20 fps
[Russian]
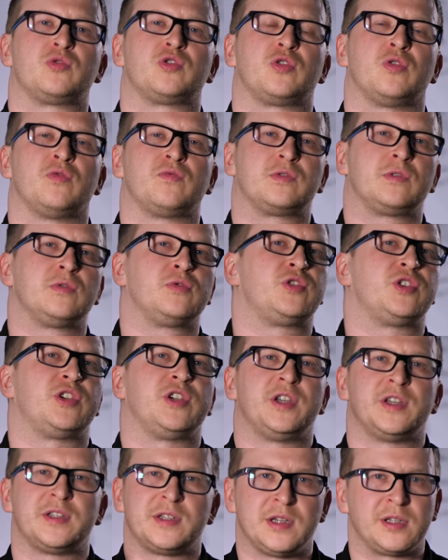что в
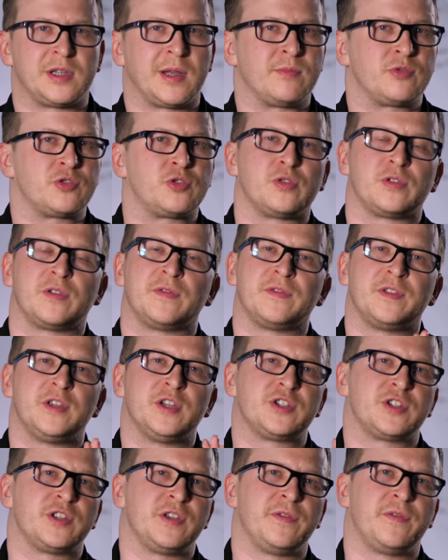случае, если там что-то
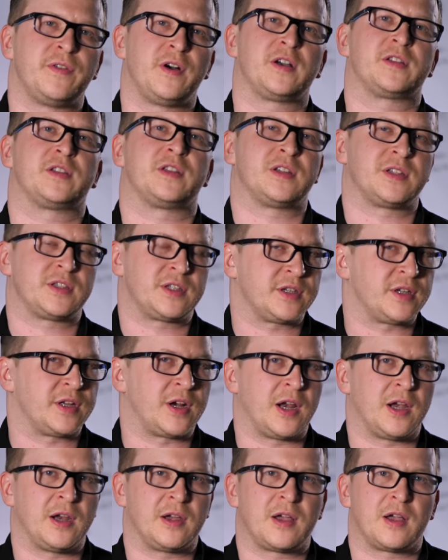внешние факторы
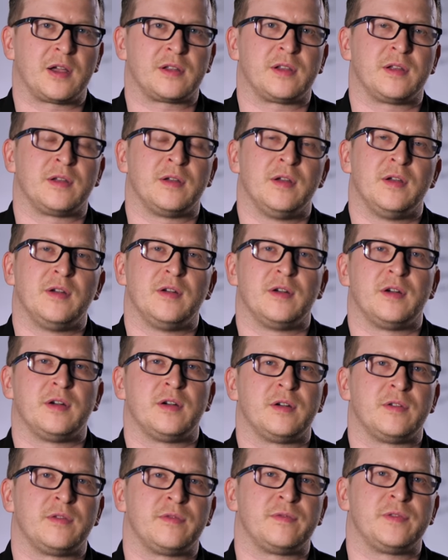сыграли как-то
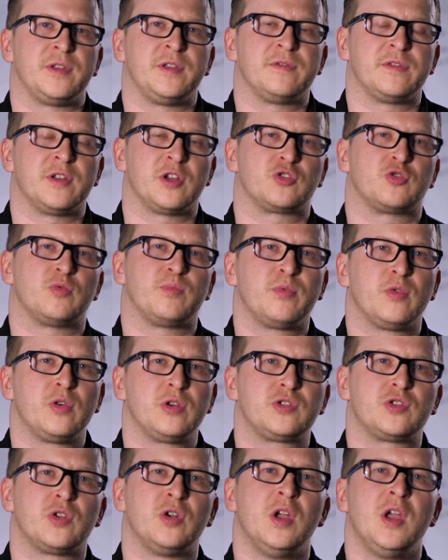э, не в нашу
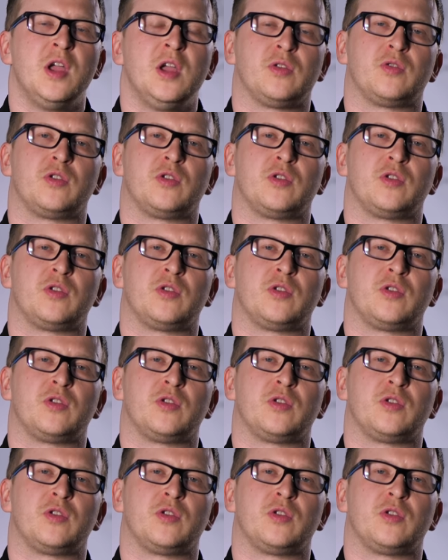пользу,